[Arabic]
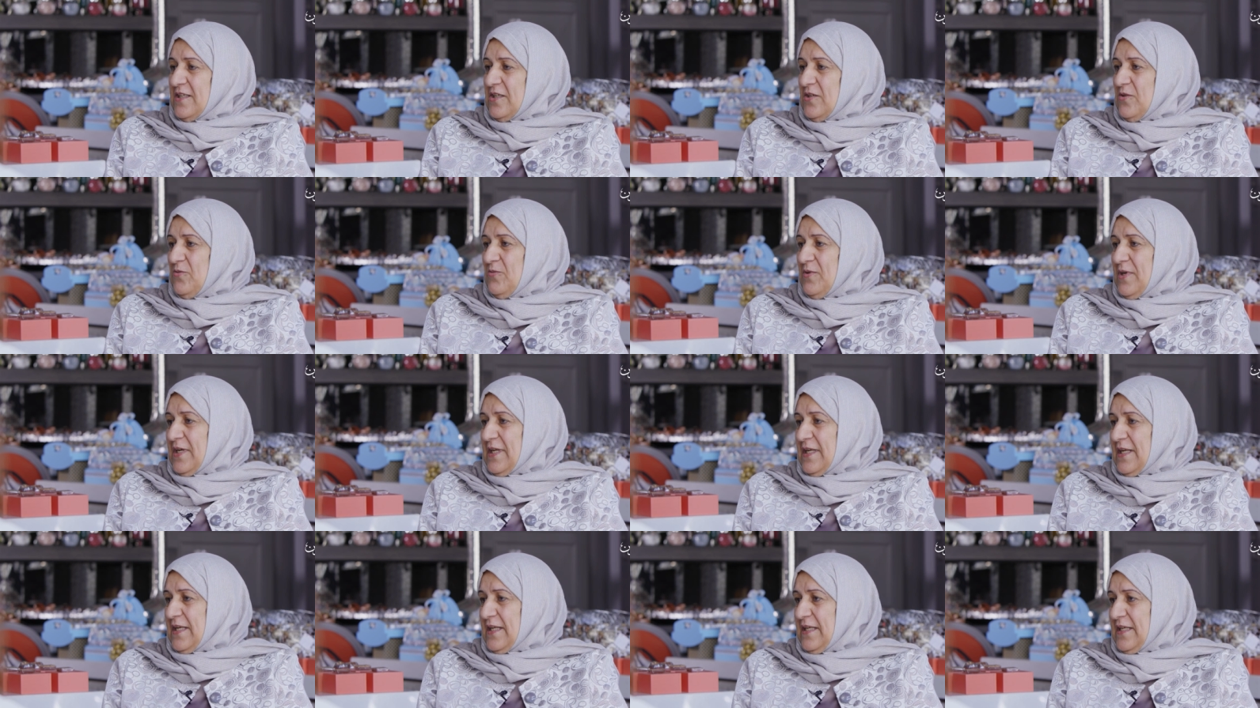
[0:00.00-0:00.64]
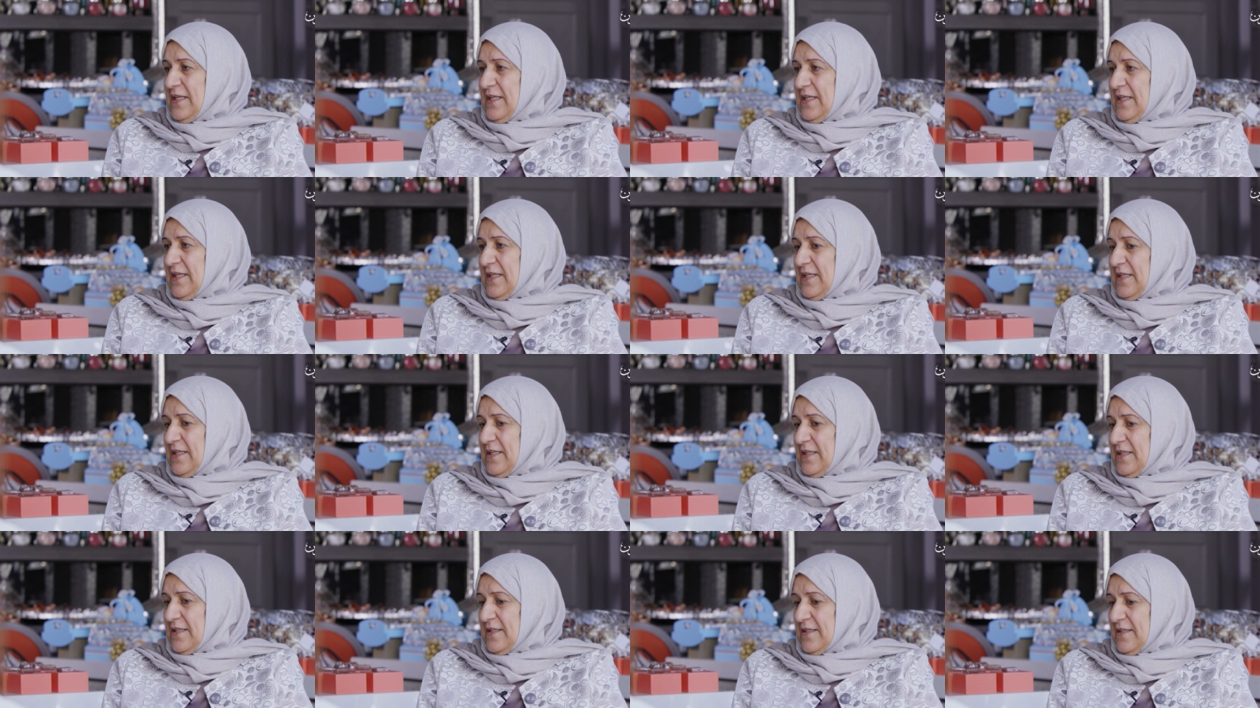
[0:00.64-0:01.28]
هو
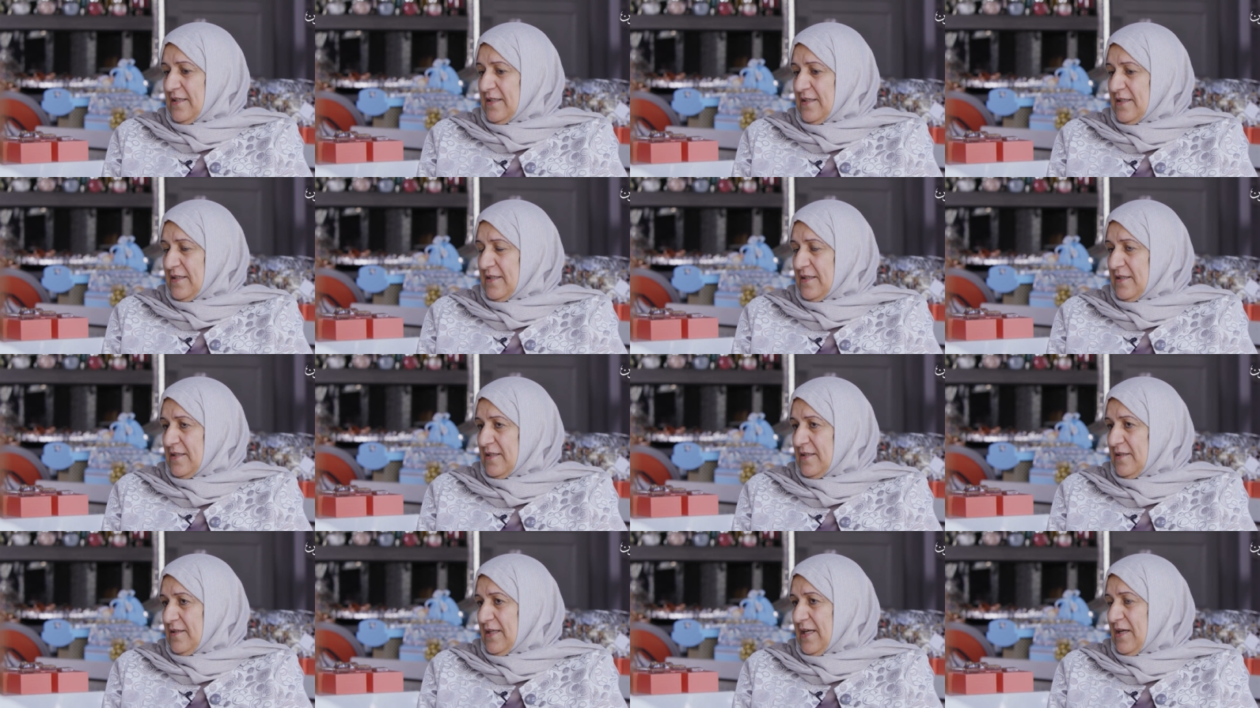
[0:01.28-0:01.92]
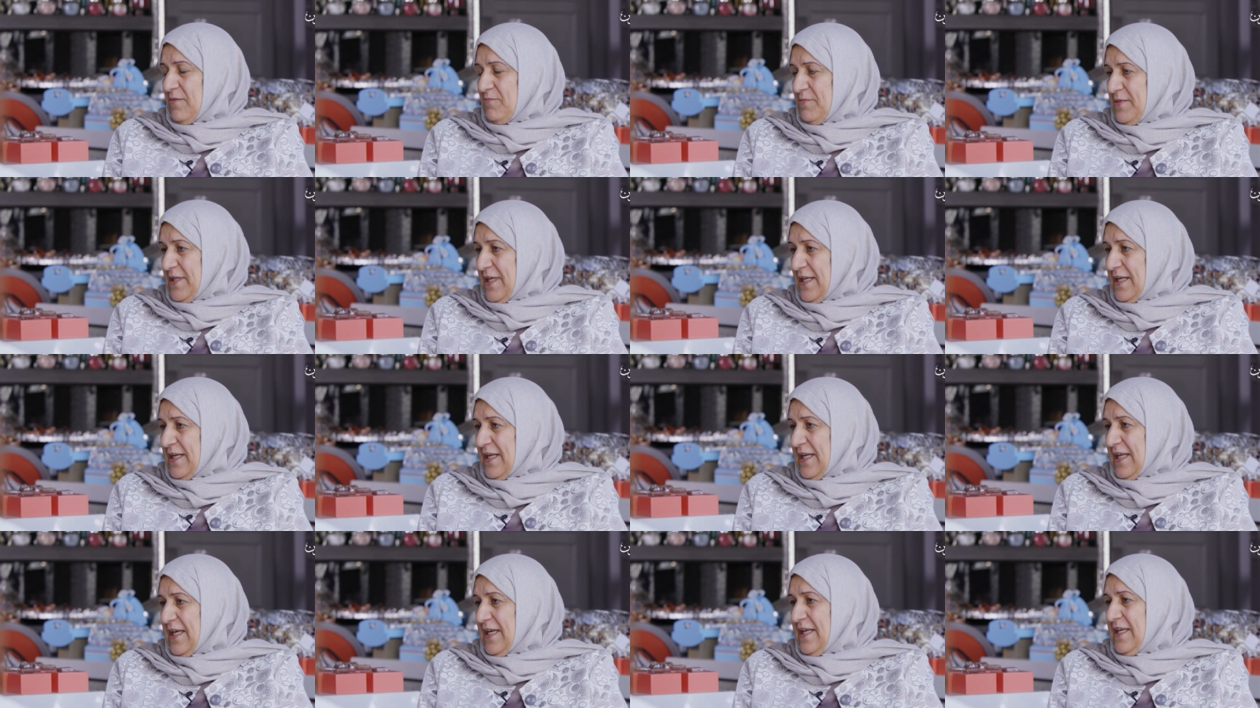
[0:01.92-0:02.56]
اللي آه، عبد
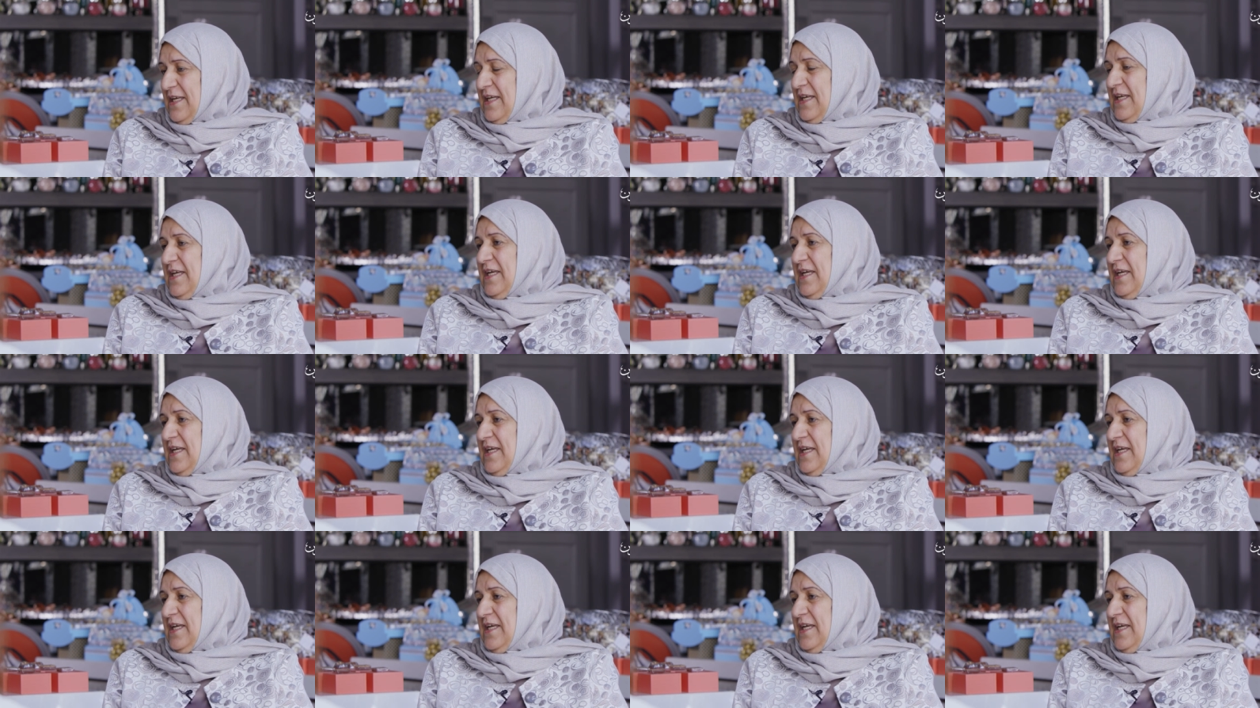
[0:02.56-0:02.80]
الله